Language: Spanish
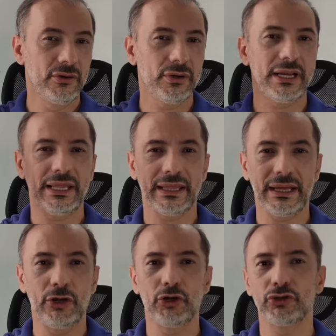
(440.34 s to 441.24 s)
lo que le
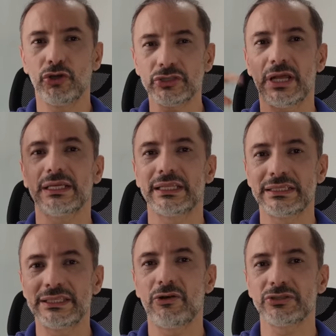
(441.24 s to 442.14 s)
da los dos
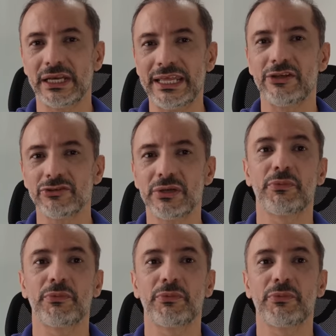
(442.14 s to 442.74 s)
característicos anillos en